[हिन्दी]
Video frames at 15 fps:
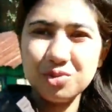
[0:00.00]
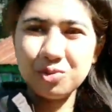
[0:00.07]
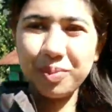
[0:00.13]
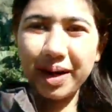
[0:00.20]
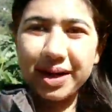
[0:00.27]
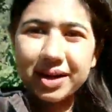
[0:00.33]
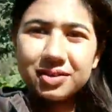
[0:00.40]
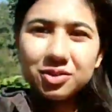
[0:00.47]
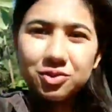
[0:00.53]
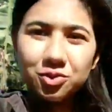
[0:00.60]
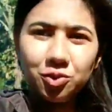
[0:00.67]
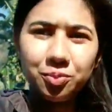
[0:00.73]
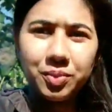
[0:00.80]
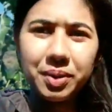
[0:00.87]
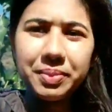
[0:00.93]
धूप आई है तो
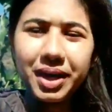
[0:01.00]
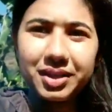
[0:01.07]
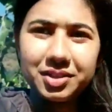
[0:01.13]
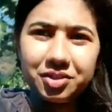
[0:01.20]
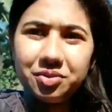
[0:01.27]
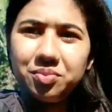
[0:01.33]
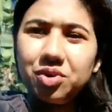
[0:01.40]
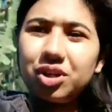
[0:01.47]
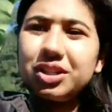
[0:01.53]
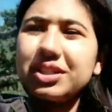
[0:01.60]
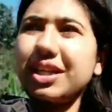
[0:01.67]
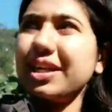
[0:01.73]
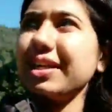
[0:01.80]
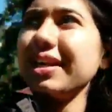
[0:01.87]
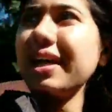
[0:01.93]
धूप में बैठ रही हूँ
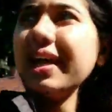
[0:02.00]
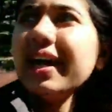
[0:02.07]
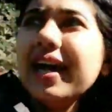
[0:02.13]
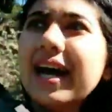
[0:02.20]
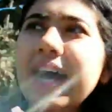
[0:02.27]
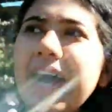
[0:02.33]
बहुत ठंड है